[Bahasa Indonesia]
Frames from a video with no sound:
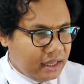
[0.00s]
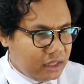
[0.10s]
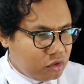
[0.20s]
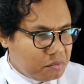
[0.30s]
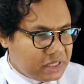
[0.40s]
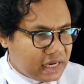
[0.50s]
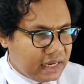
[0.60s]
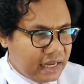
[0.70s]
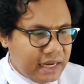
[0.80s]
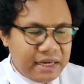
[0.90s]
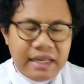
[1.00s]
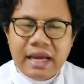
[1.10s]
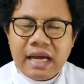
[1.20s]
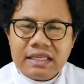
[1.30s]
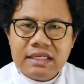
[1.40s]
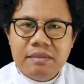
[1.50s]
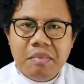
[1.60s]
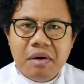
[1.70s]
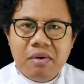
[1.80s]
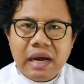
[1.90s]
itu menjadi indikasi
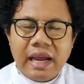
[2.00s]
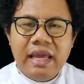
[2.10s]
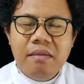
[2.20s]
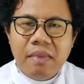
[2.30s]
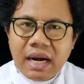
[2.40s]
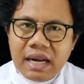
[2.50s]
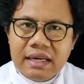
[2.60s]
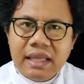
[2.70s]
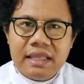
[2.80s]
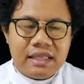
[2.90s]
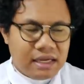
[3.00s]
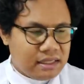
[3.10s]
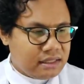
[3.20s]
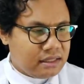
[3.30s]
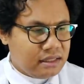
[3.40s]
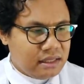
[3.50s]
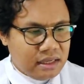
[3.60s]
bahwa keimanan kita